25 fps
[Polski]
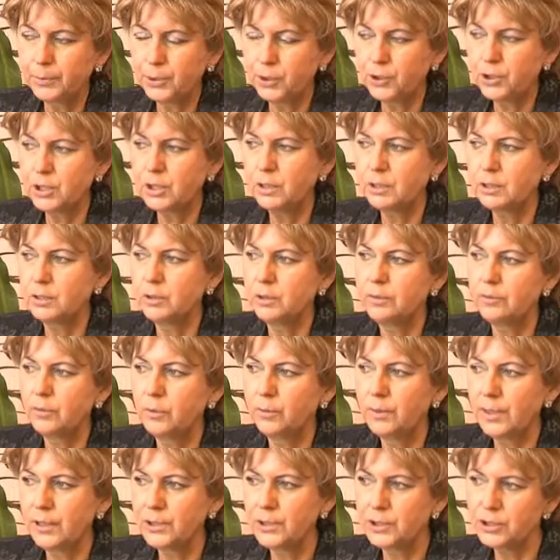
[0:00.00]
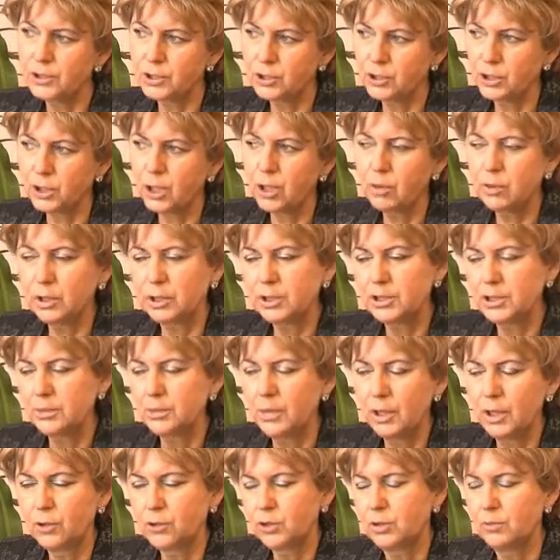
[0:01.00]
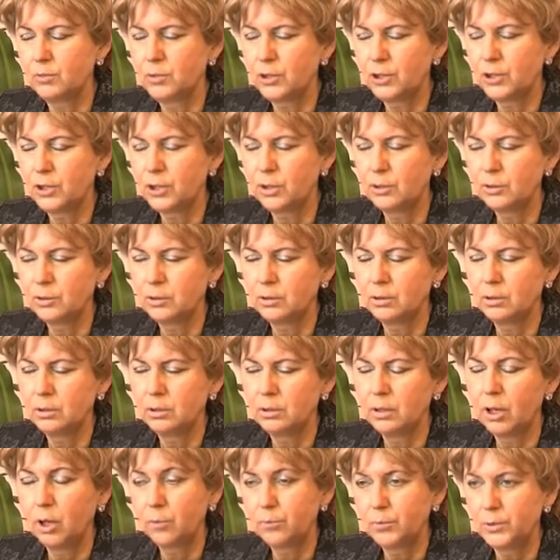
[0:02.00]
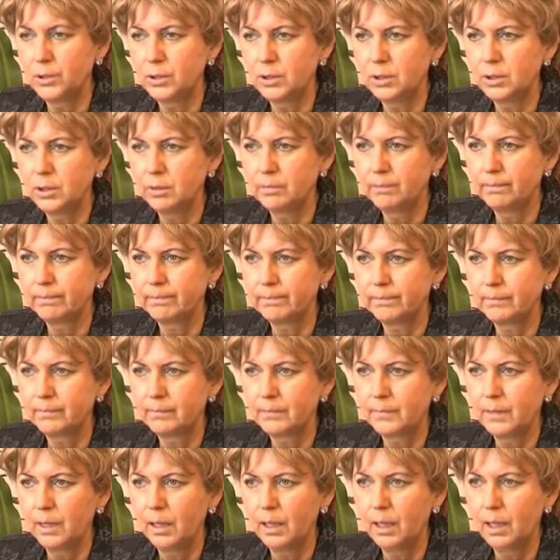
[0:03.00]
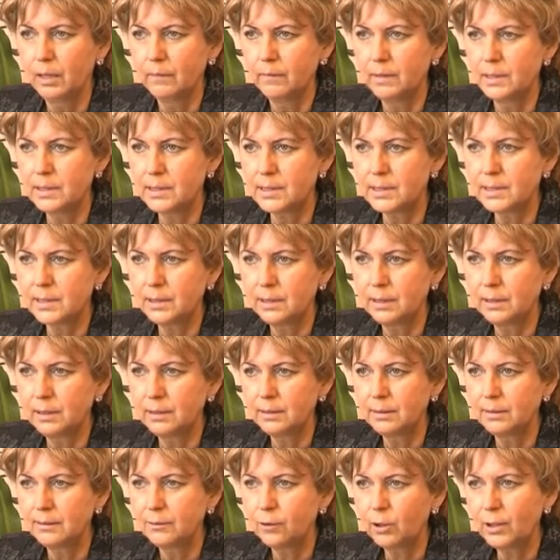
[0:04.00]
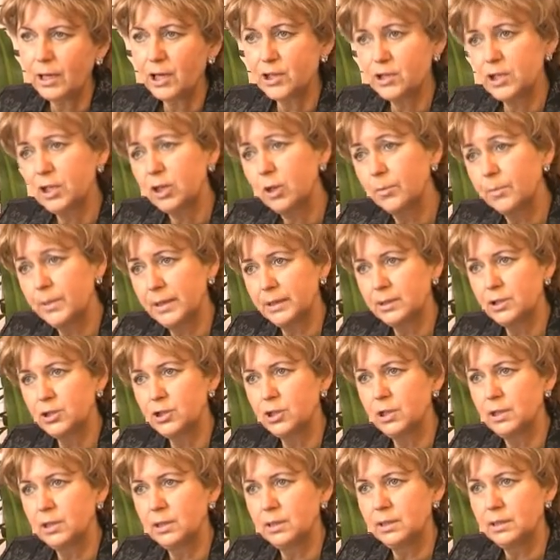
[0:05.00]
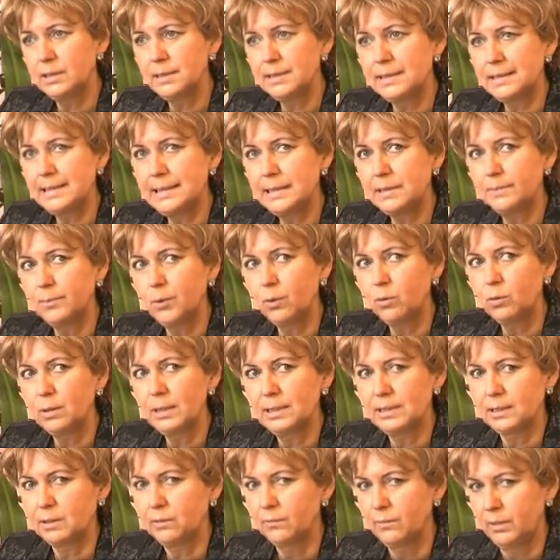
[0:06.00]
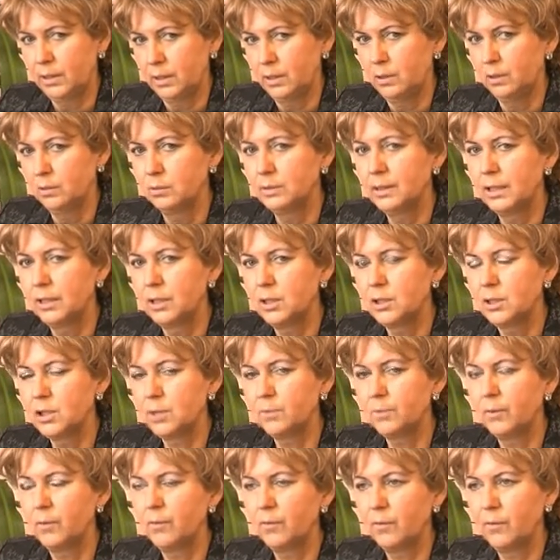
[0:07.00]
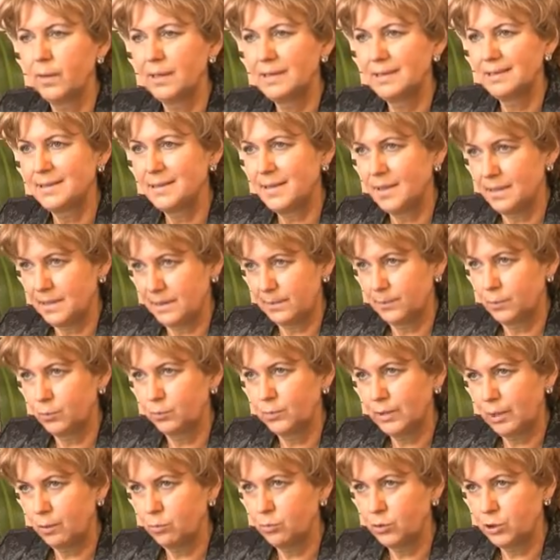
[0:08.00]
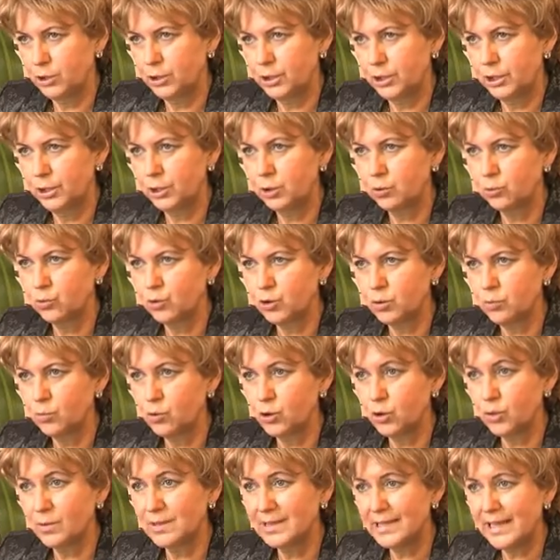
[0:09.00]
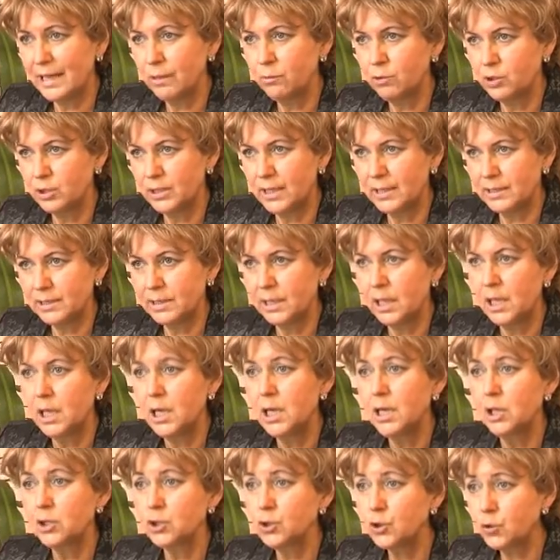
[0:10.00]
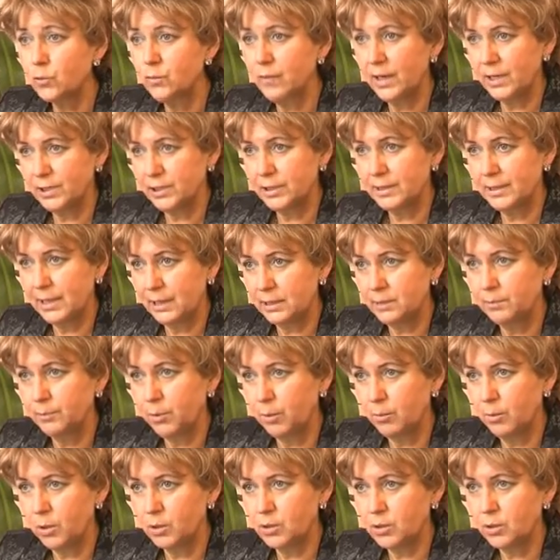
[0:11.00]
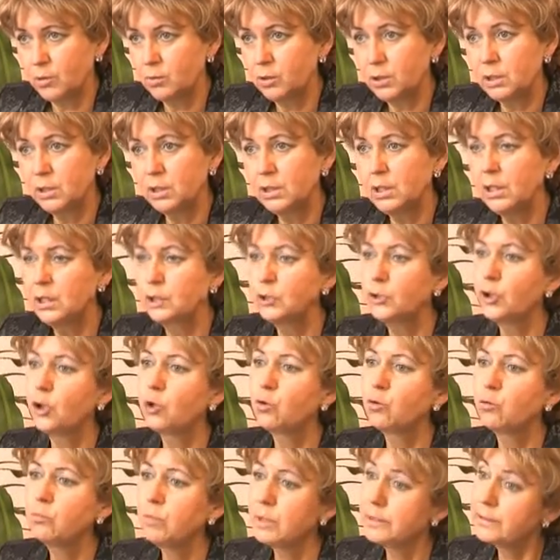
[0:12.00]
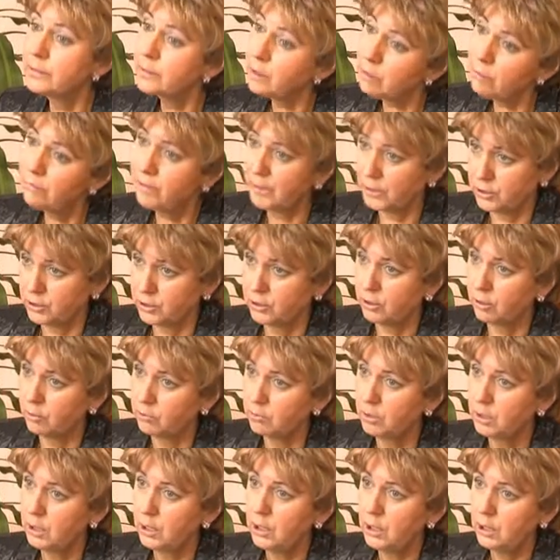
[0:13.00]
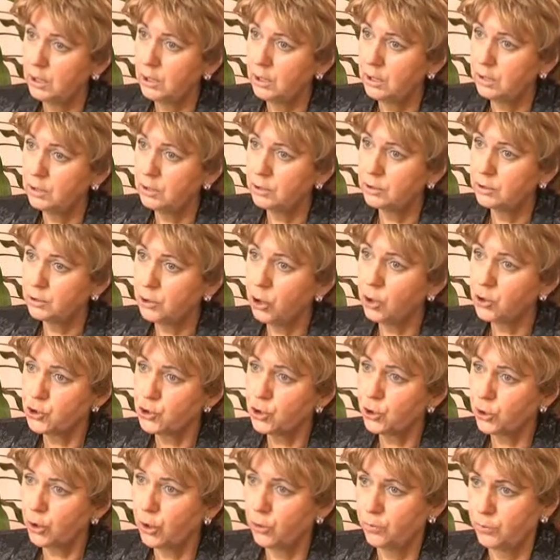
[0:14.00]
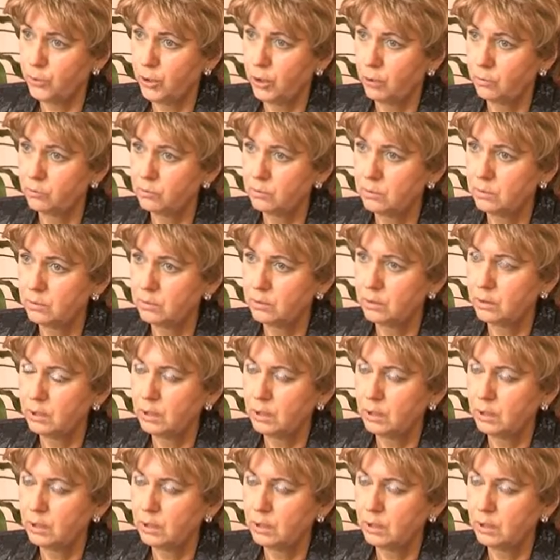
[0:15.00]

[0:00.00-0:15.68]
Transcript: Proszę sobie wyobrazić szkołę, gdzie ma 80 opinii. Więc y, do każdego praktycznie zespołu klasowego należy powołać zespół nauczycieli, którzy muszą cały czas czuwać nad pomocą i dokumentować tą, y, to, co robią.